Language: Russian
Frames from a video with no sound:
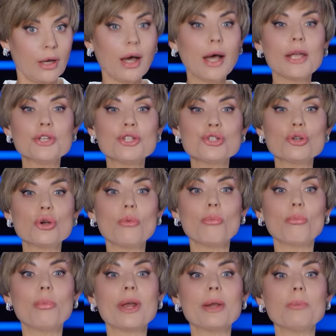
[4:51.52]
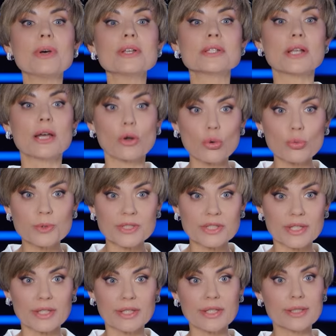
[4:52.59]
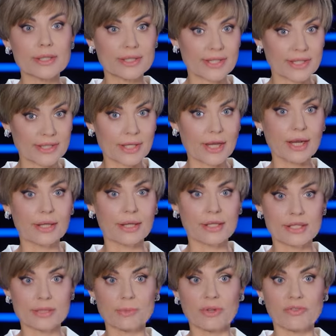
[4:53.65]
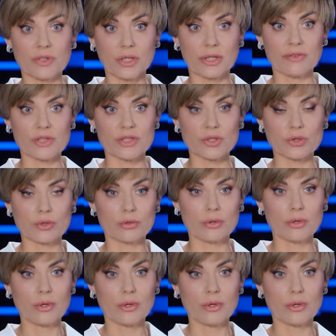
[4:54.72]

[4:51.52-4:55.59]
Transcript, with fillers: а еще борьба с коррупцией и социальной несправедливостью.